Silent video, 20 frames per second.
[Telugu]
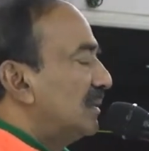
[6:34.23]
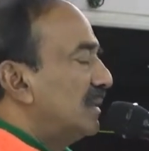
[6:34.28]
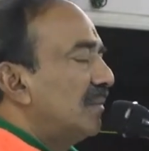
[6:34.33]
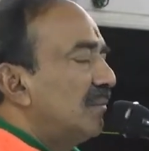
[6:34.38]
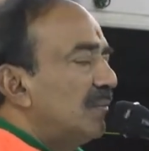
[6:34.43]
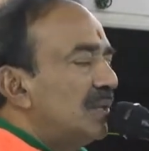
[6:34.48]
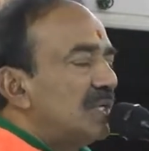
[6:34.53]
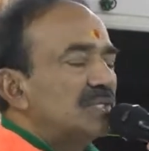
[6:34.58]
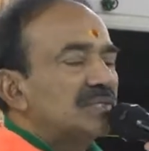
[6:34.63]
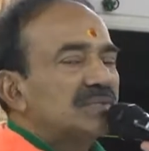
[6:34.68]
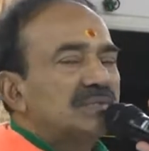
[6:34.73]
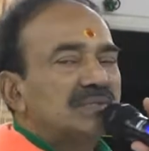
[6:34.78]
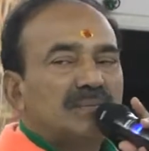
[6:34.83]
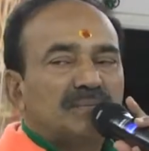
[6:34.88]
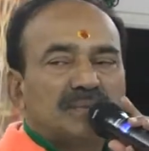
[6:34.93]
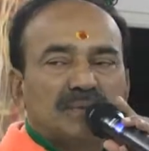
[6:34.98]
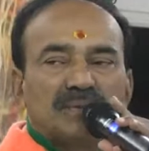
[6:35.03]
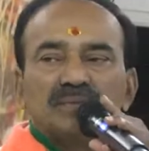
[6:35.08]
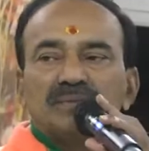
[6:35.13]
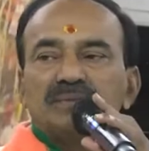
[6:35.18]
డబ్బులు
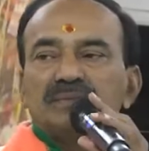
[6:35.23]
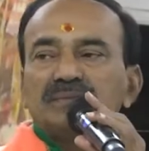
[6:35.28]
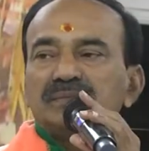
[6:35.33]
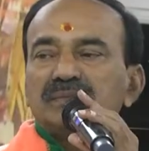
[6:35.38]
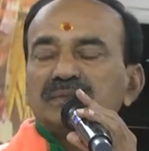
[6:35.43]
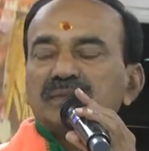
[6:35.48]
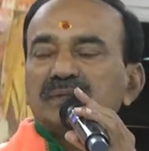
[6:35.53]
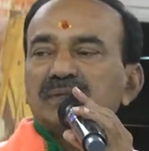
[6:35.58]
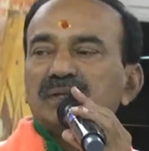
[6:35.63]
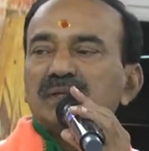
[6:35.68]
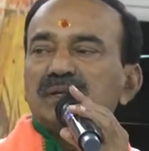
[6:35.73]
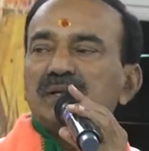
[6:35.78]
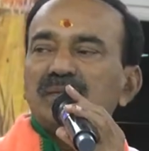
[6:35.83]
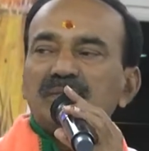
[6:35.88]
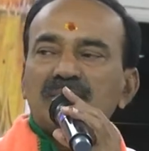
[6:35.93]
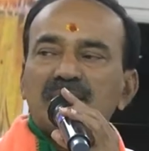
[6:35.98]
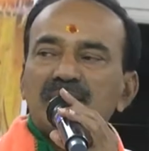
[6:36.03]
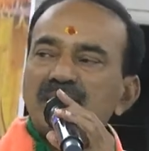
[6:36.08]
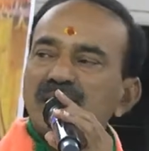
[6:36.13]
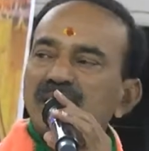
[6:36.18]
ఇస్తున్నప్పుడు
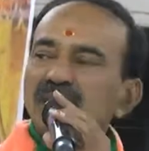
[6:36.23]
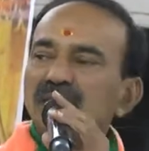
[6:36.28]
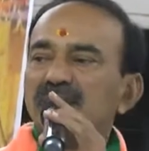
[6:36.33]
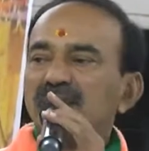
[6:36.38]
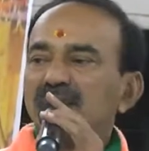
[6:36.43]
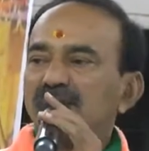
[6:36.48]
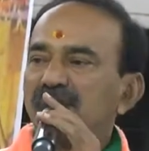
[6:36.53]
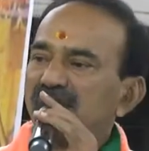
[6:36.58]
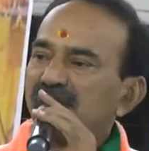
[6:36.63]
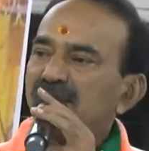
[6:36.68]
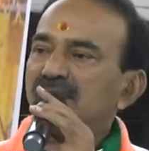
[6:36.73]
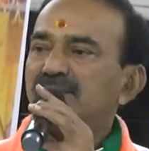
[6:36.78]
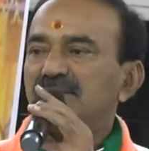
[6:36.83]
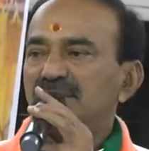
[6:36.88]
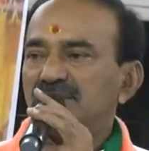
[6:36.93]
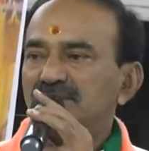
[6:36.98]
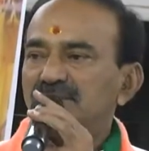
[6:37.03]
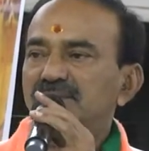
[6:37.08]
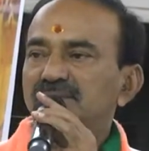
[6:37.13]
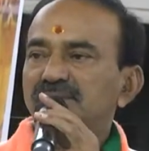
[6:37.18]
మాలాంటి వాళ్ళని అడిగినాం
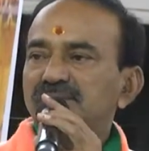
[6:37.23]
మేము